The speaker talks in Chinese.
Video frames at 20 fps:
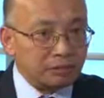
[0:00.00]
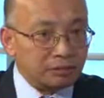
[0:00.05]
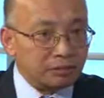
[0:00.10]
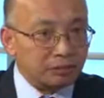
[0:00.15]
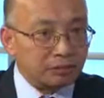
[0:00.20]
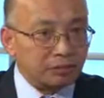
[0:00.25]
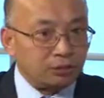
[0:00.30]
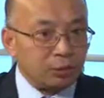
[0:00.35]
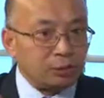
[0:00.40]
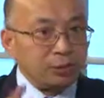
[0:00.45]

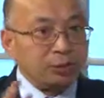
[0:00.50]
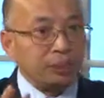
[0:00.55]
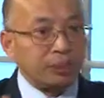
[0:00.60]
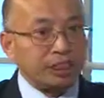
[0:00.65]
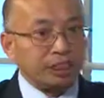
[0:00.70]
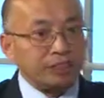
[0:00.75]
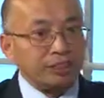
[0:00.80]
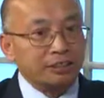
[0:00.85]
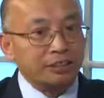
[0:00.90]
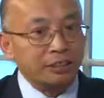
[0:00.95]
我们又
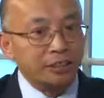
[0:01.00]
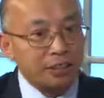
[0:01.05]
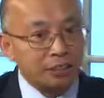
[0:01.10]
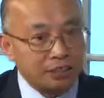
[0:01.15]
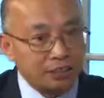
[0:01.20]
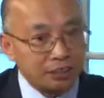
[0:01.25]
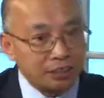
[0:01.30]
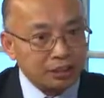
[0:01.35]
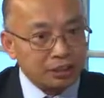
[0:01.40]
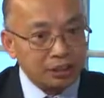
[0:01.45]
讲到现
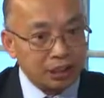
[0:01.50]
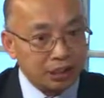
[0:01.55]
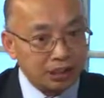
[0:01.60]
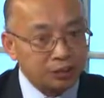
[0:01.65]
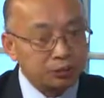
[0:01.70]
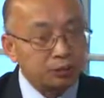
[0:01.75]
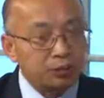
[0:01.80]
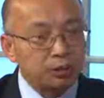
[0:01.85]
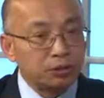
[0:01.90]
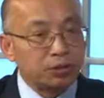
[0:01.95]
实，你
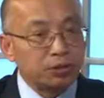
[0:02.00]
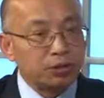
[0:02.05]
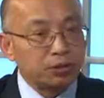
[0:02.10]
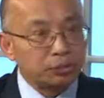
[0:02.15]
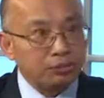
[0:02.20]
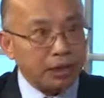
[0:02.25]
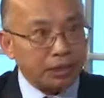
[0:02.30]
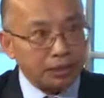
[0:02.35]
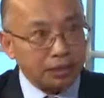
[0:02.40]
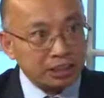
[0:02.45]
如果说
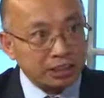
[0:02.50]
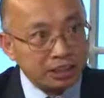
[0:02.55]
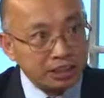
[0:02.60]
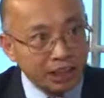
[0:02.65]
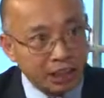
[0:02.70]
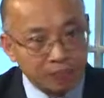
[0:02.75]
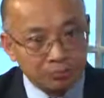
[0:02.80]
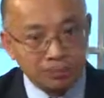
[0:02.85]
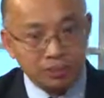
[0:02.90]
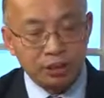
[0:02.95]
把这个
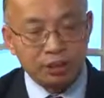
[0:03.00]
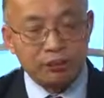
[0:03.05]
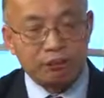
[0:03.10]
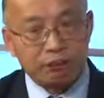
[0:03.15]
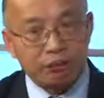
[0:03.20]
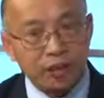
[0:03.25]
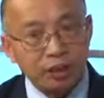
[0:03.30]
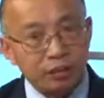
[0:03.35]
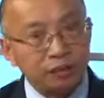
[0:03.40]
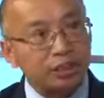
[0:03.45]
项目的
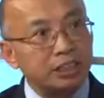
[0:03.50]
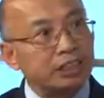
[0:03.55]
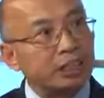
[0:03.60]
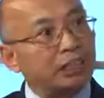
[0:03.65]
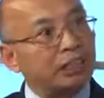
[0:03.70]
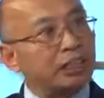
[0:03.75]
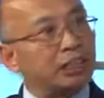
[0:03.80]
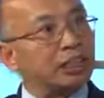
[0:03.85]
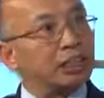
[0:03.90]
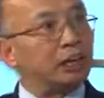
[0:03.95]
风险
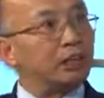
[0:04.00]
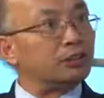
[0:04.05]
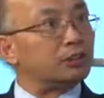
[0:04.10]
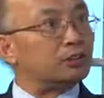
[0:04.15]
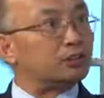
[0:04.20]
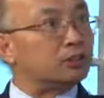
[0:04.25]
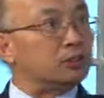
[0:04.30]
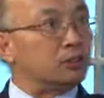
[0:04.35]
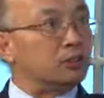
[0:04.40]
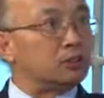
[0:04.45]
你告
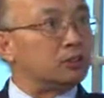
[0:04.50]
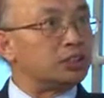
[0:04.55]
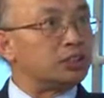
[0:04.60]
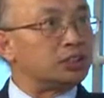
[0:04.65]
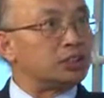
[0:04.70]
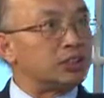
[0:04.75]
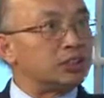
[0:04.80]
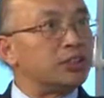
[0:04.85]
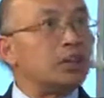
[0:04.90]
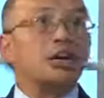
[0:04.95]
诉投资
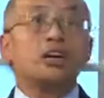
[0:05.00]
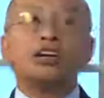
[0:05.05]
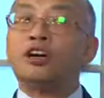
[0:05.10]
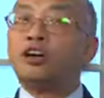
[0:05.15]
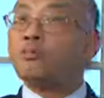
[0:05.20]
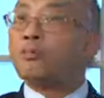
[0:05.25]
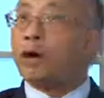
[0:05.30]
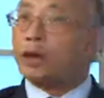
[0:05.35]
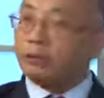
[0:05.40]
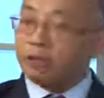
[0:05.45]
人，
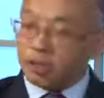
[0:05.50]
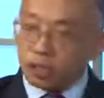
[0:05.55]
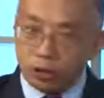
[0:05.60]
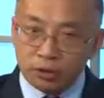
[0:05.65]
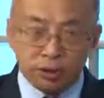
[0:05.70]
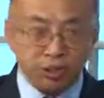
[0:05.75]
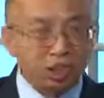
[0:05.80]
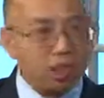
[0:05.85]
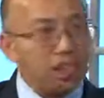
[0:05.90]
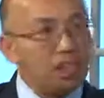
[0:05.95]
恐怕投
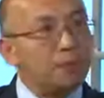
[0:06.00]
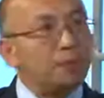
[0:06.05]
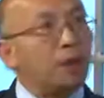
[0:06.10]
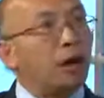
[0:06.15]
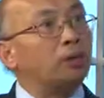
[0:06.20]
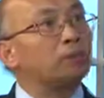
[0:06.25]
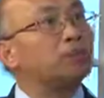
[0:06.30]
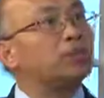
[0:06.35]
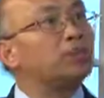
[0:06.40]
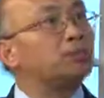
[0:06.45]
资人一
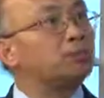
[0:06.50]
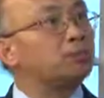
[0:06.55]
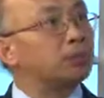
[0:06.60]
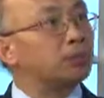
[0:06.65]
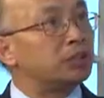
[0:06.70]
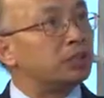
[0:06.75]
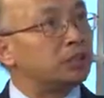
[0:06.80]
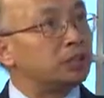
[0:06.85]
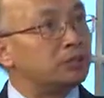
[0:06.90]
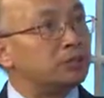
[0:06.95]
毛钱都不
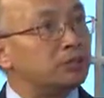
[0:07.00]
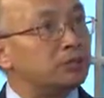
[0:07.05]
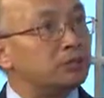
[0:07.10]
会投。